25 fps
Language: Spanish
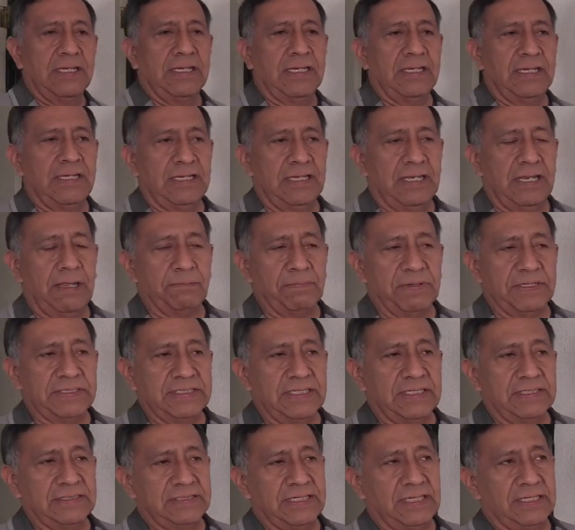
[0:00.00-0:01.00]
la
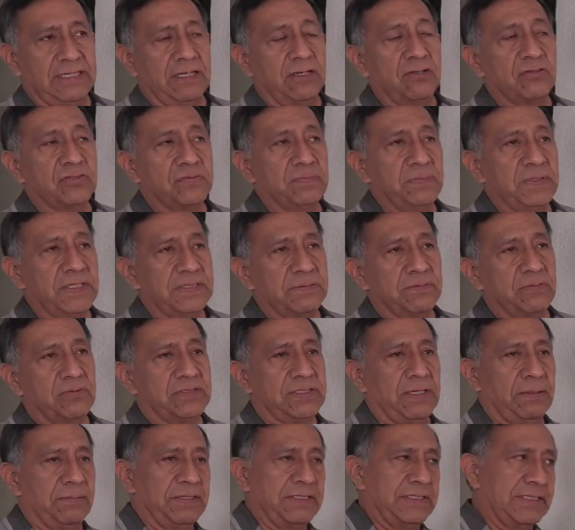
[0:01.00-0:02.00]
presencia de los
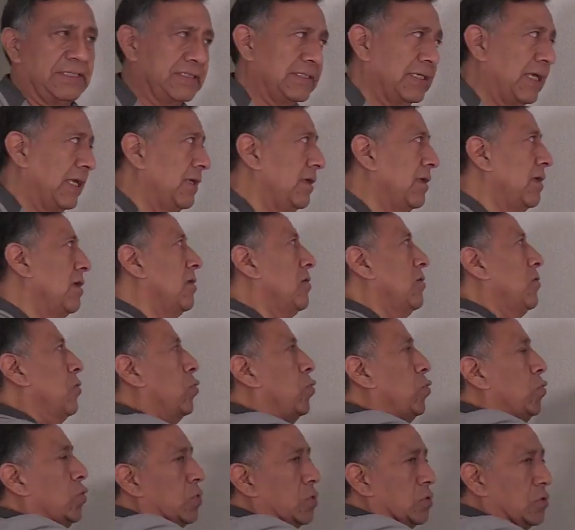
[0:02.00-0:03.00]
mismos, a veces hay
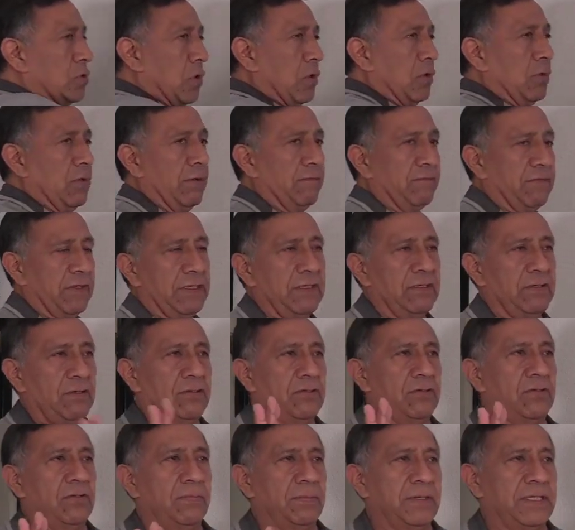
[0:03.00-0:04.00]
uno solo, en fin,
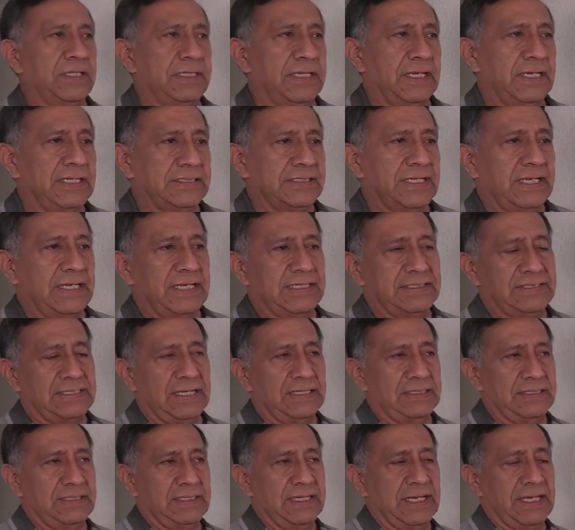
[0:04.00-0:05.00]
no, no me interesan las
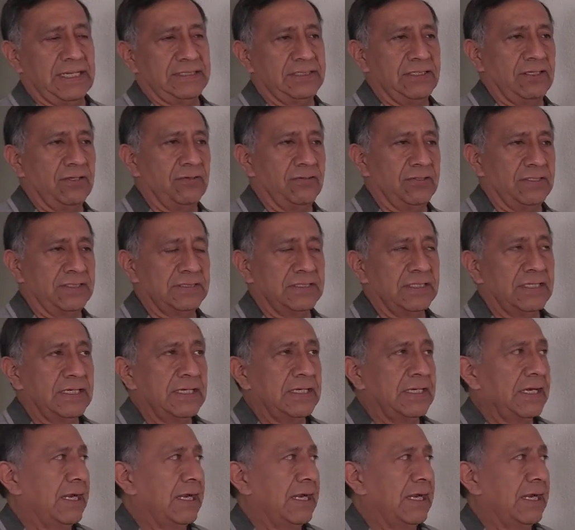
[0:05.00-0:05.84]
alteraciones.